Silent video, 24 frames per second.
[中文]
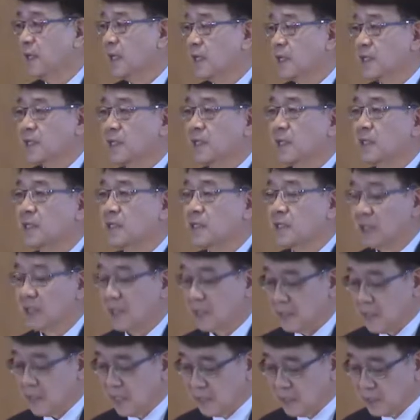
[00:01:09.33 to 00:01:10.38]
试
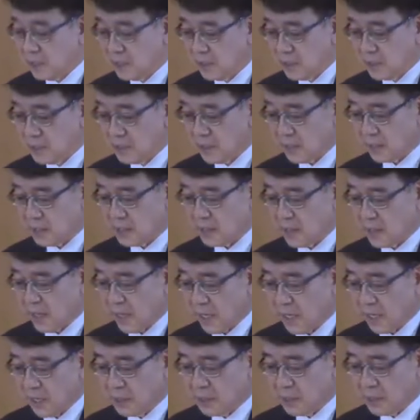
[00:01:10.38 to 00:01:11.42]
图提供任
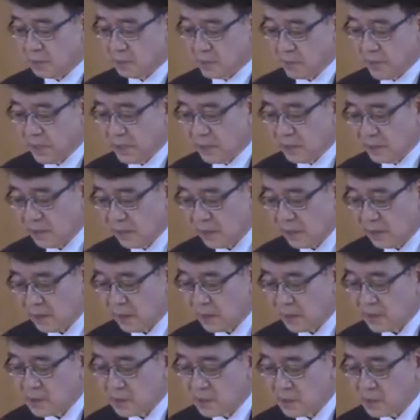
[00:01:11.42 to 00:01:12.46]
何关
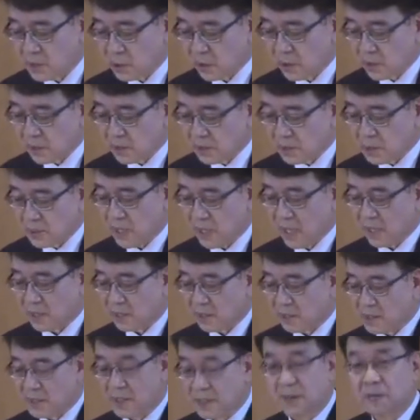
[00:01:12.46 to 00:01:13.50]
于人类死
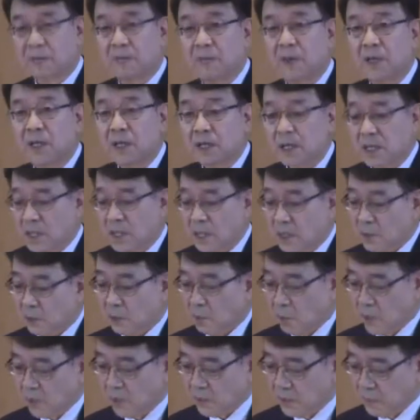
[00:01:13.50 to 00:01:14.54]
亡的特定标
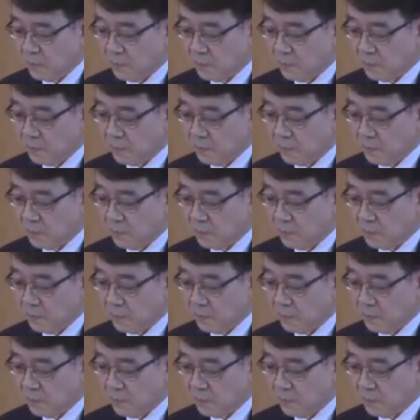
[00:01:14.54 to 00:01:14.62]
准。